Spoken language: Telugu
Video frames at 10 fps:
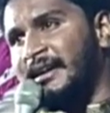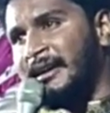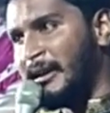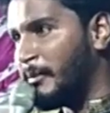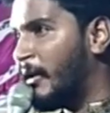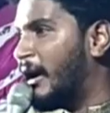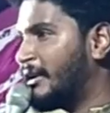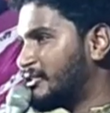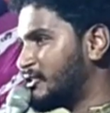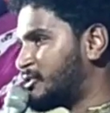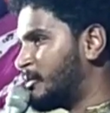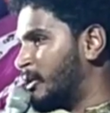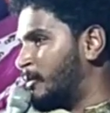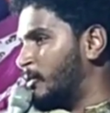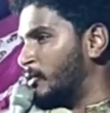నీ భార్య
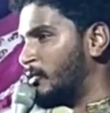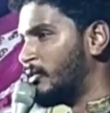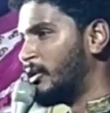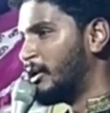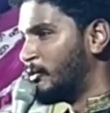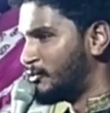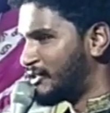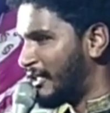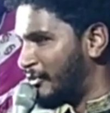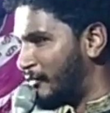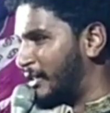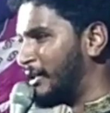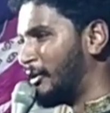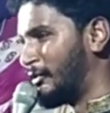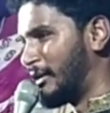చచ్చిపోయినప్పుడు నువ్వు చాలా
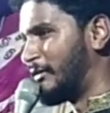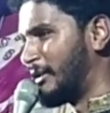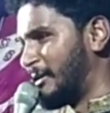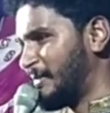వేదనలో ఉన్నావురా